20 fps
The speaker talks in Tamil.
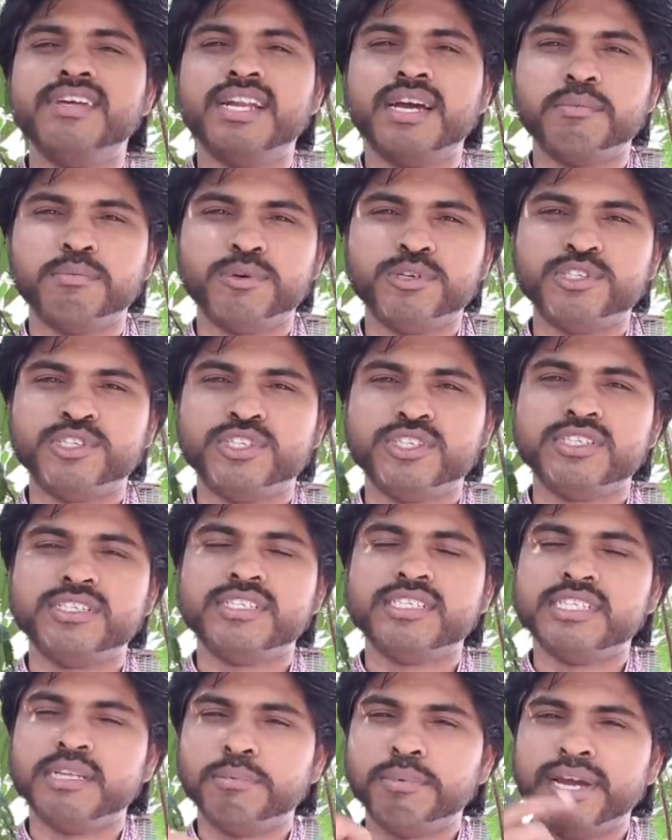வீணாக போச்சு
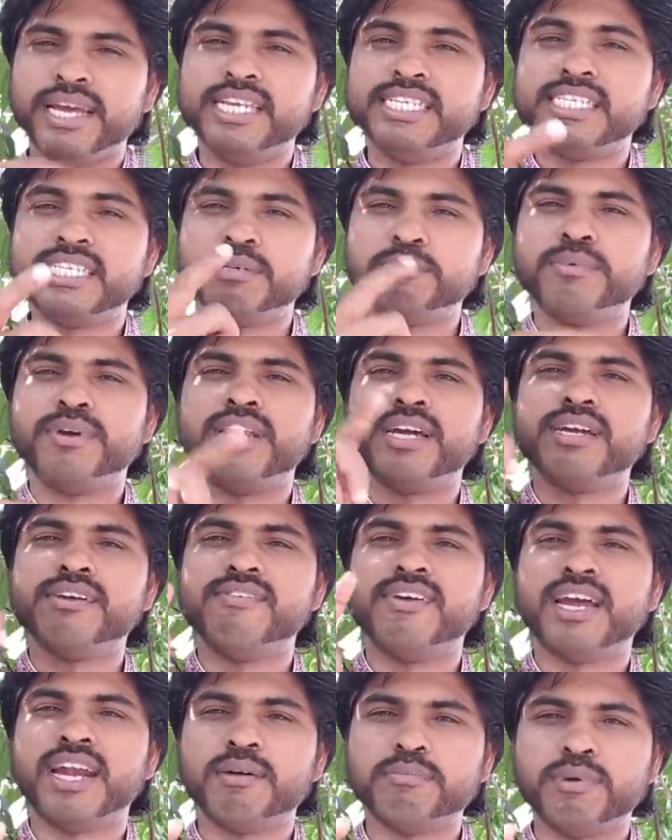இந்த பயிற்சிக்கு பிறகு
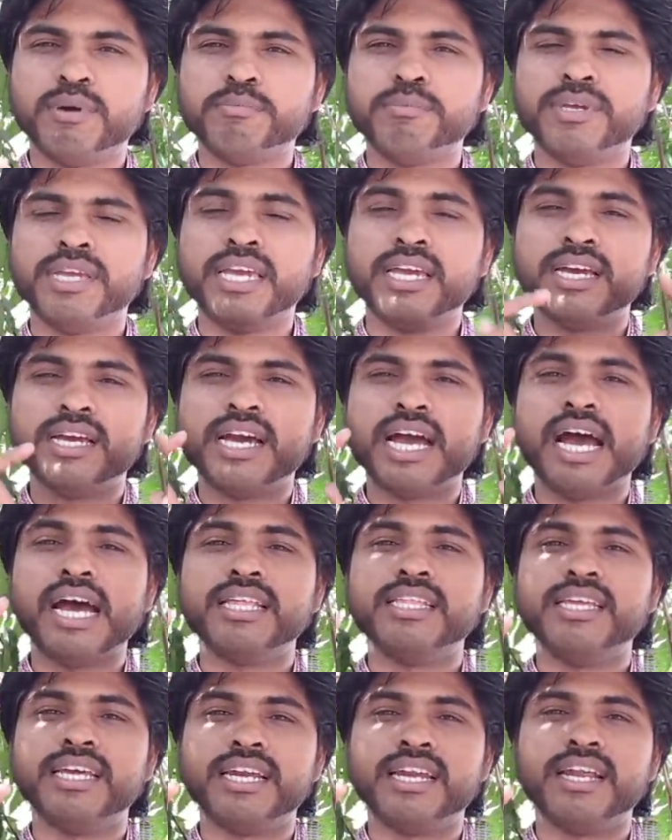வேலை பார்ப்பீங்க
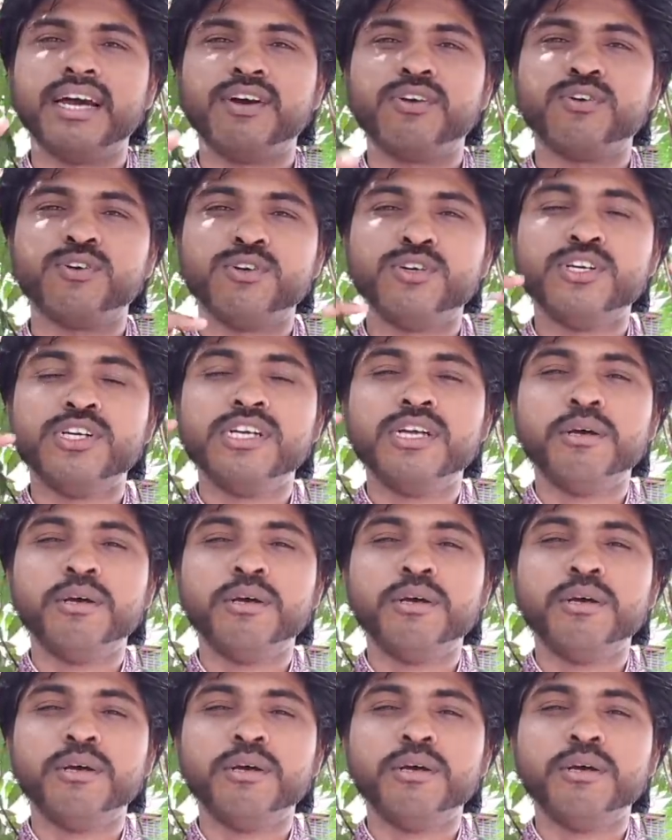அது என்ன ஆகும்